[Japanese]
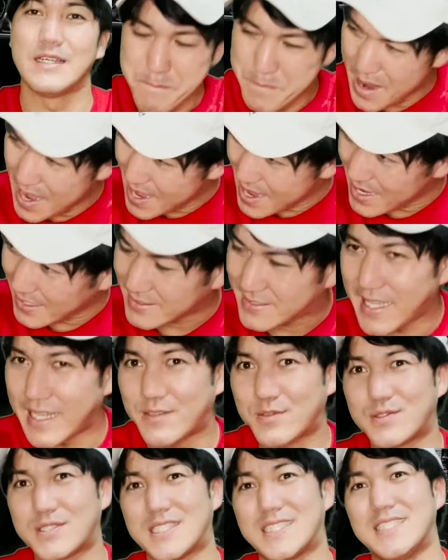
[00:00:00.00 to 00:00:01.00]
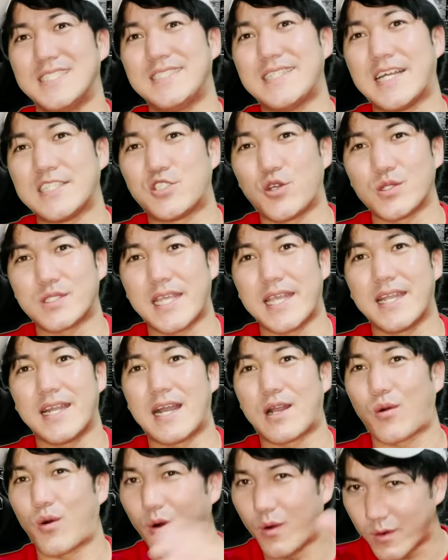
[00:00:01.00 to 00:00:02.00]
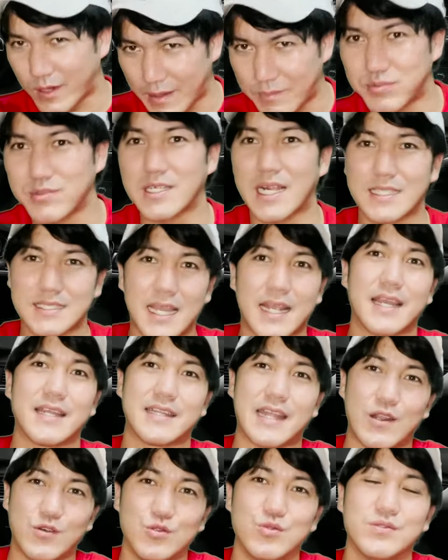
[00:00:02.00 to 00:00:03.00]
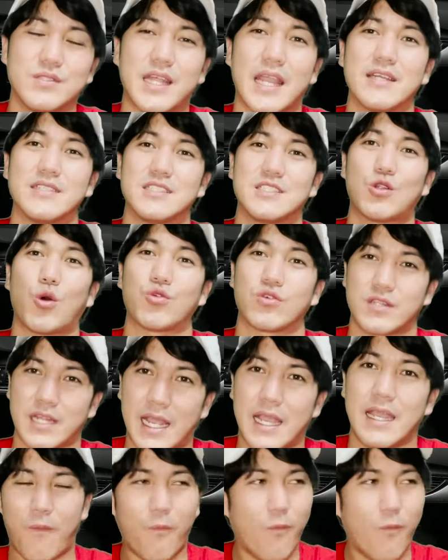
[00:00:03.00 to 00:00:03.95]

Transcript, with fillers: まあ、セクシーな女性がこれぶら下げて運転しとるね。